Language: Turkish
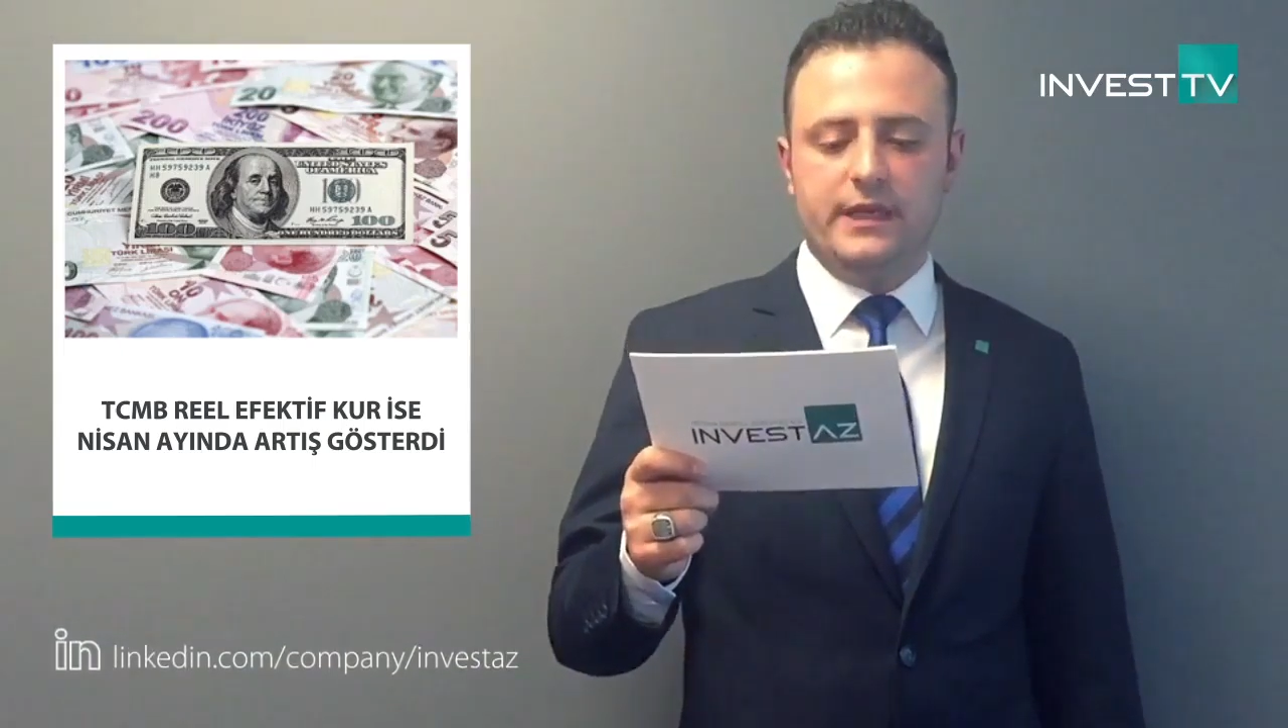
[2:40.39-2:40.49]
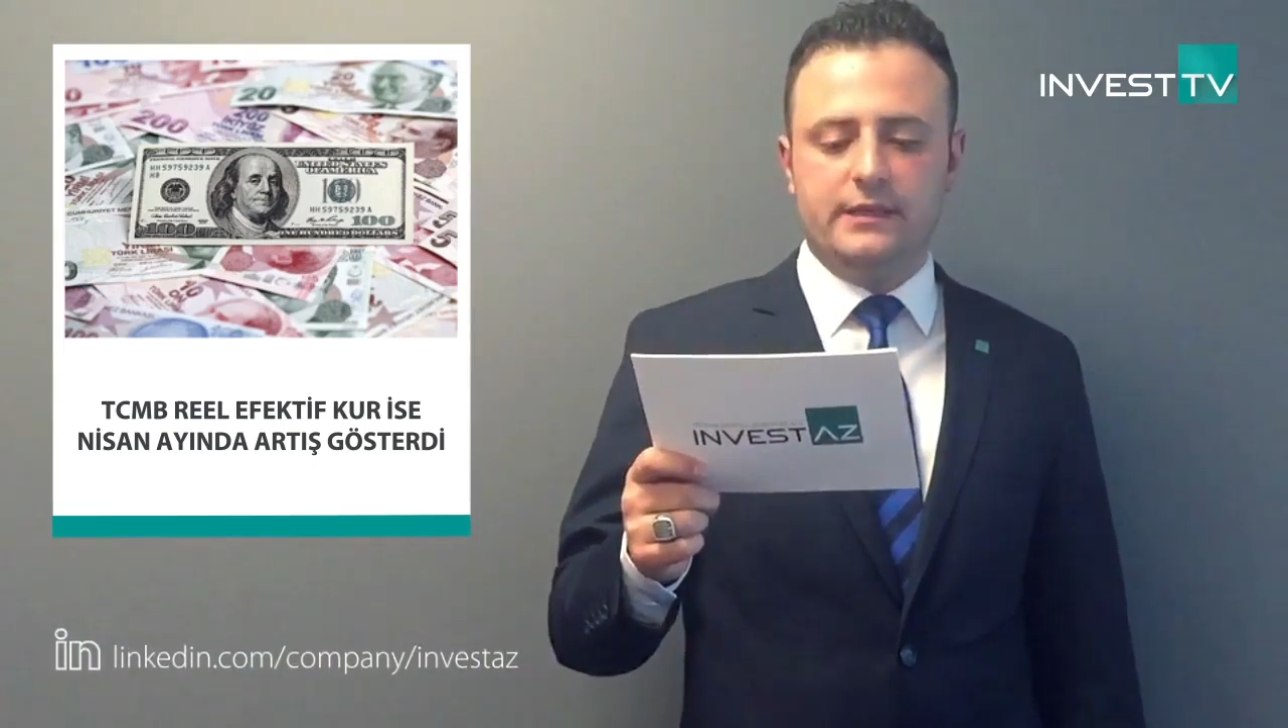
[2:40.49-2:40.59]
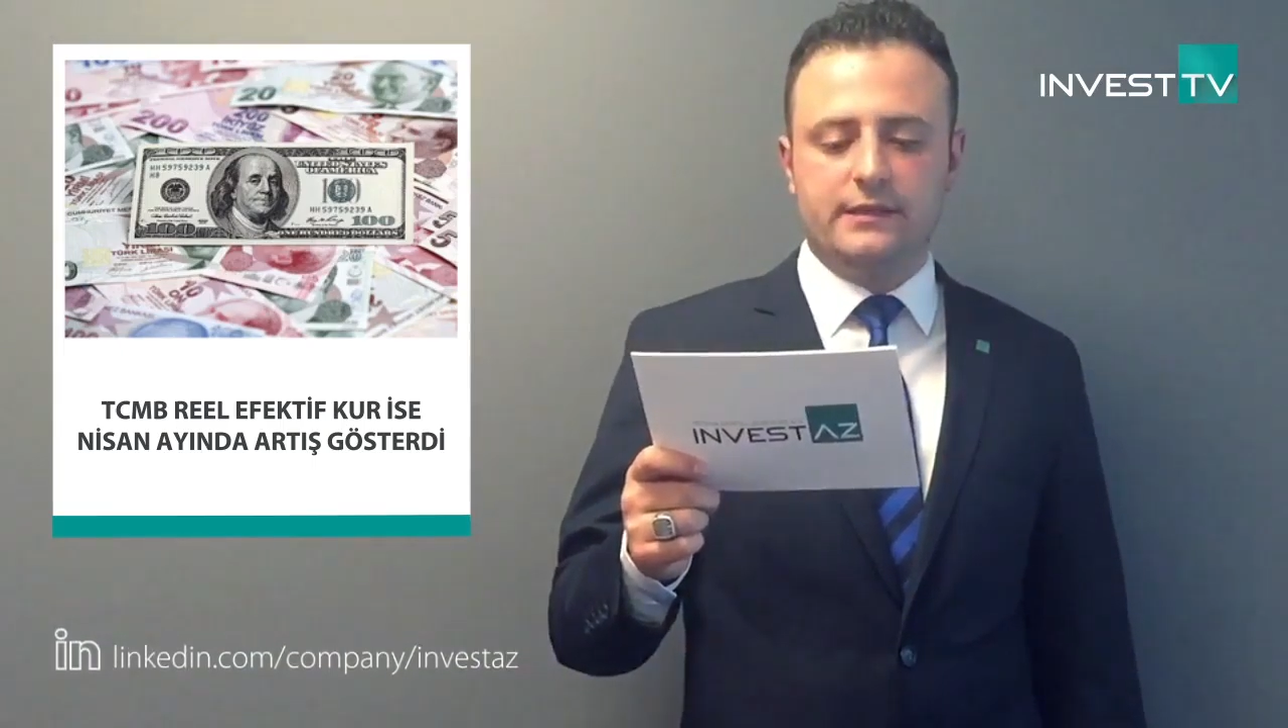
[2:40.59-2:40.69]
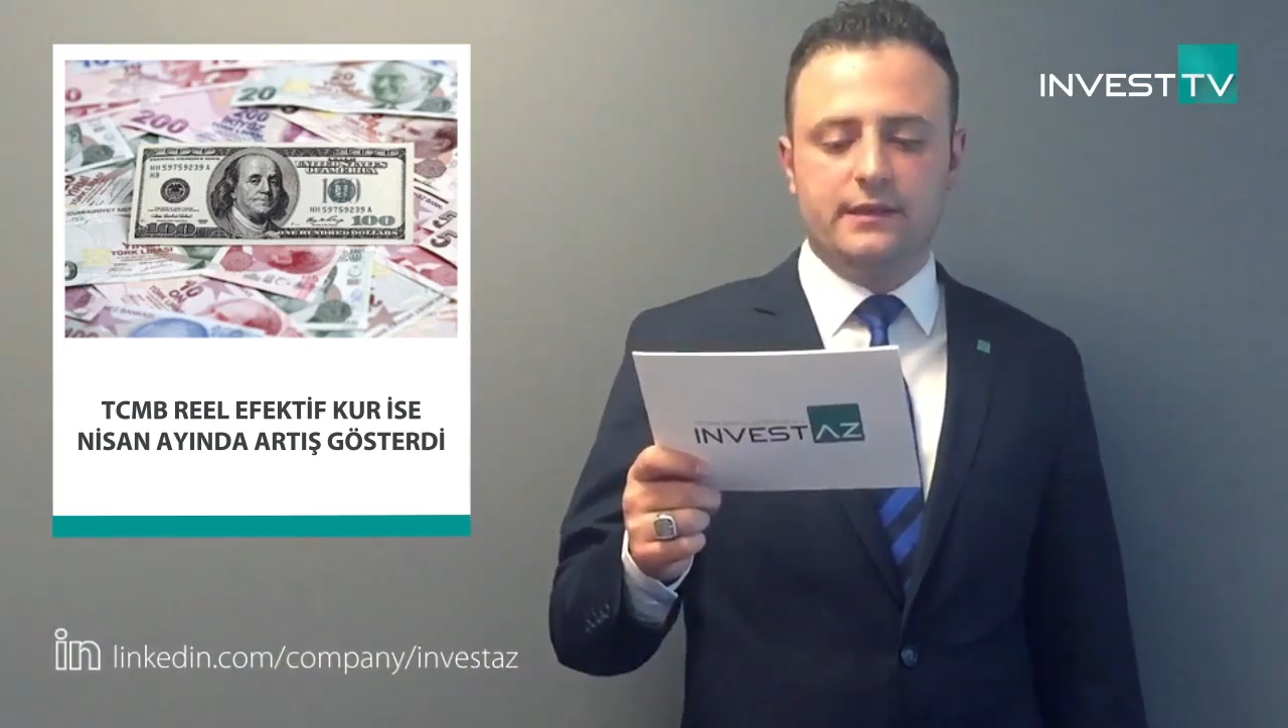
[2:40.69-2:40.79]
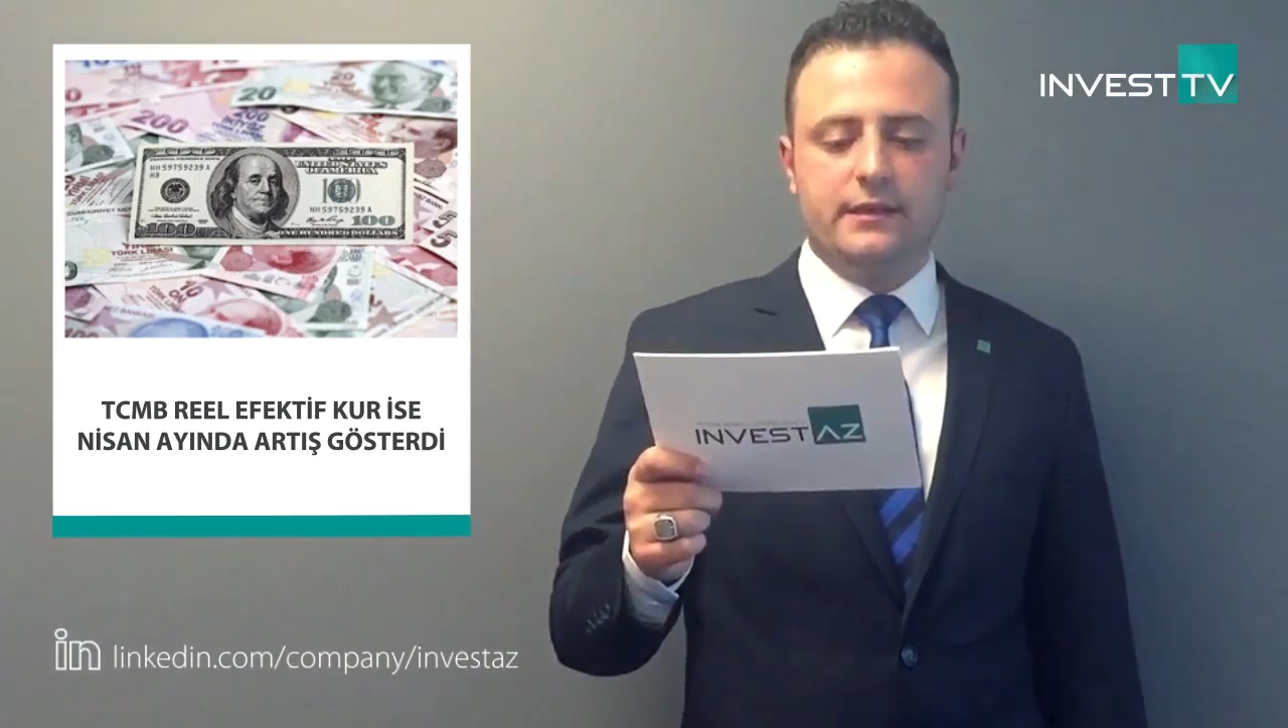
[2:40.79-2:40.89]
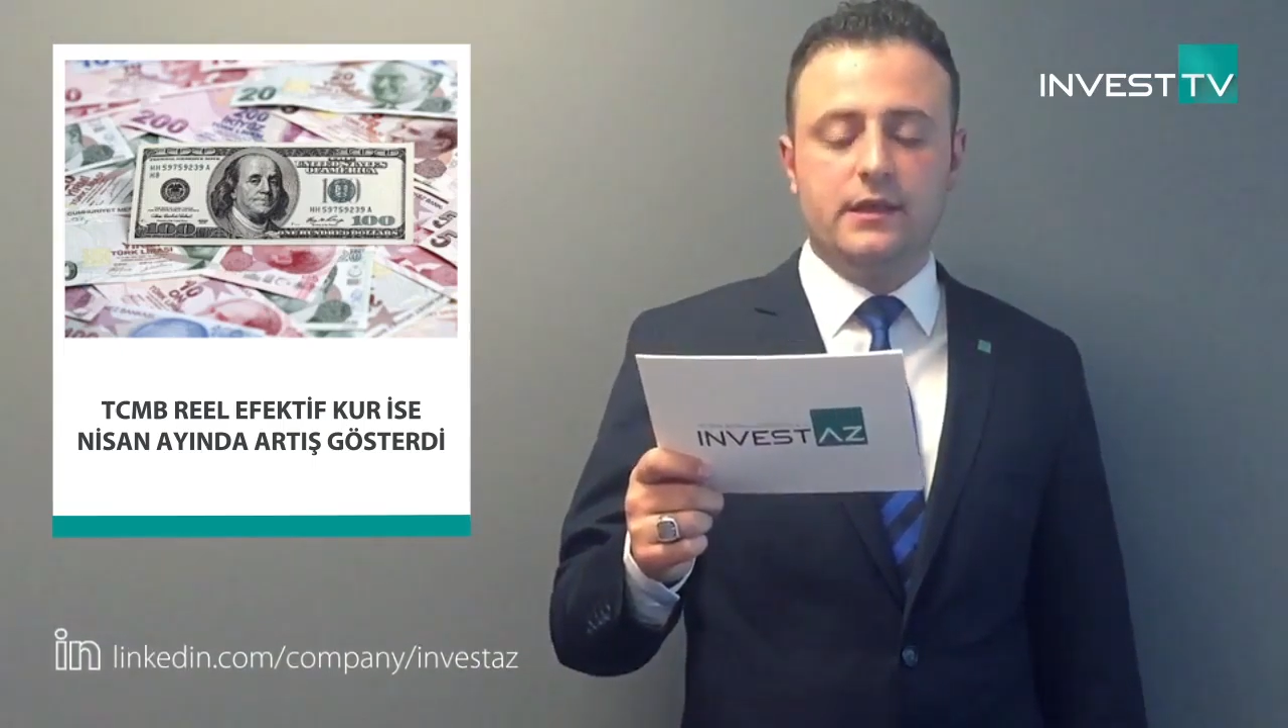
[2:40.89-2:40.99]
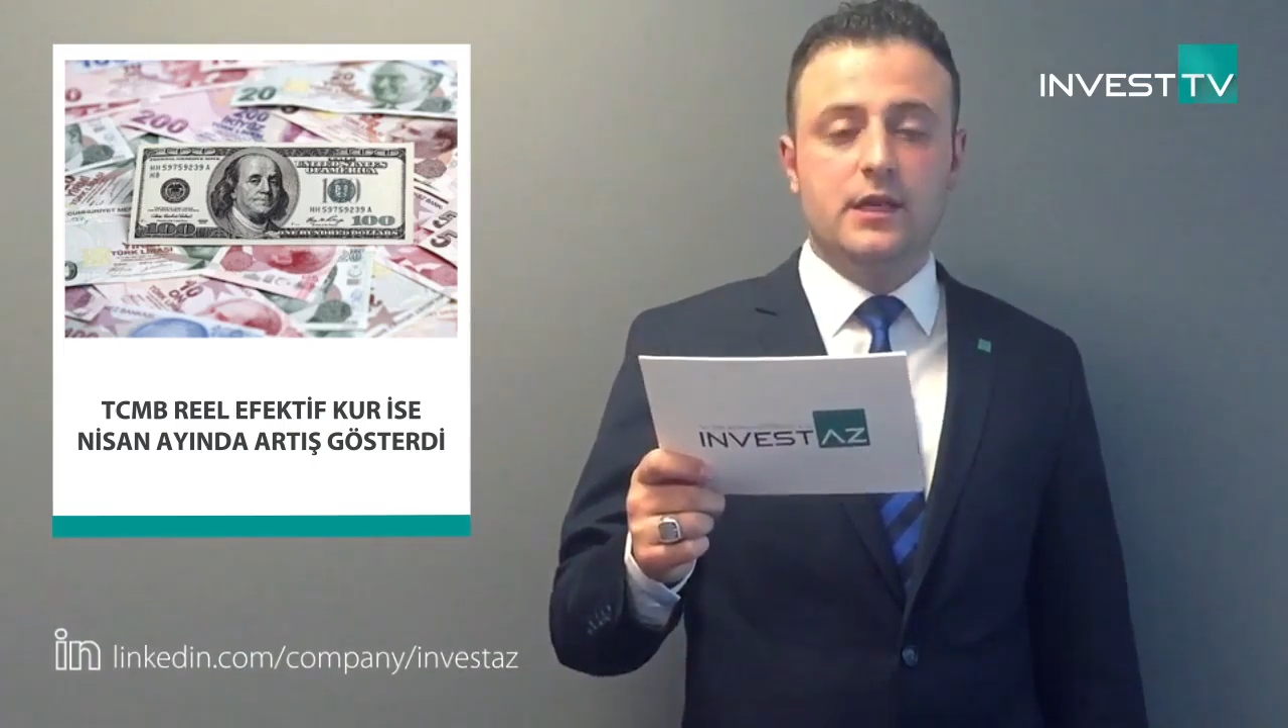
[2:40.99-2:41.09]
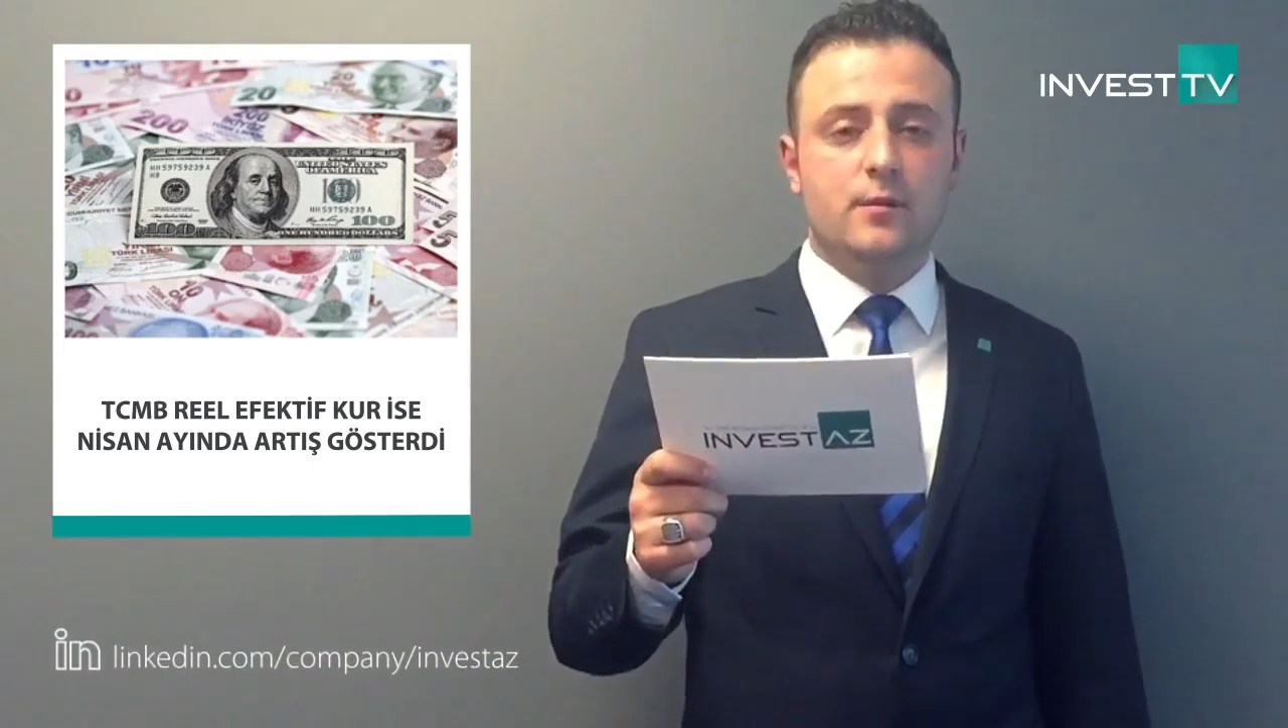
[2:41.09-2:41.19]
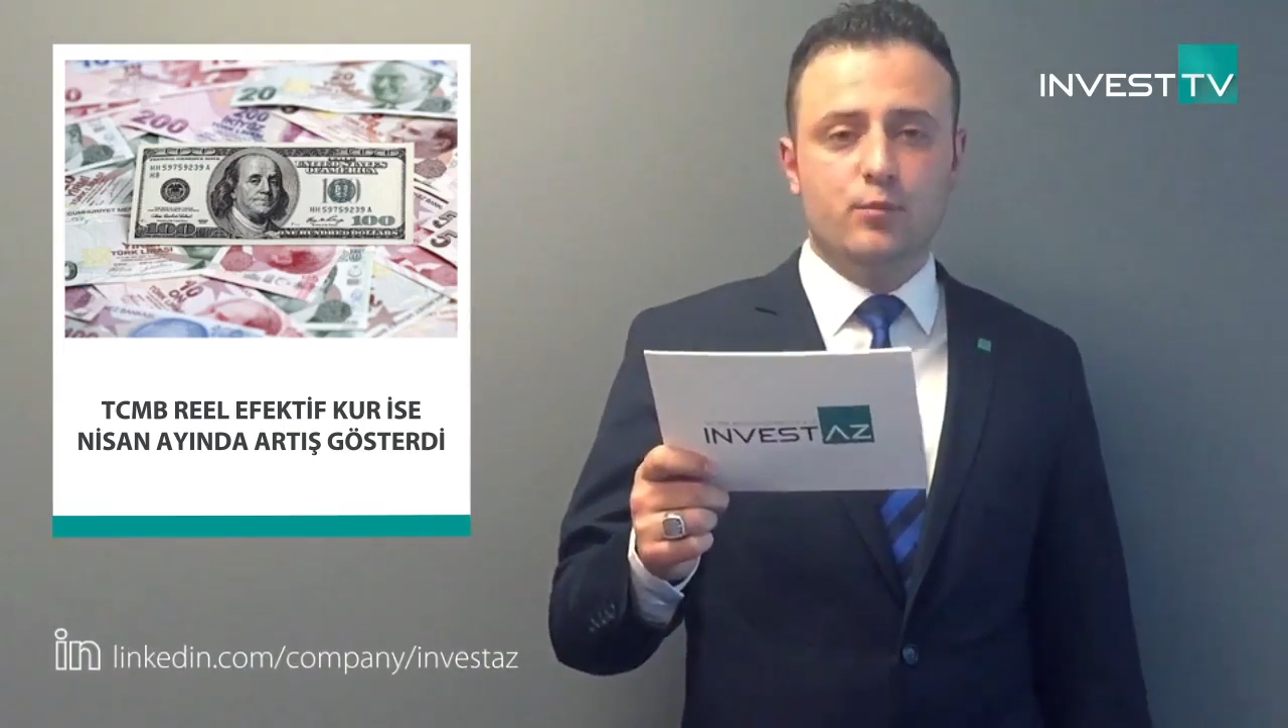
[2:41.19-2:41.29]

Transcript: belirtti.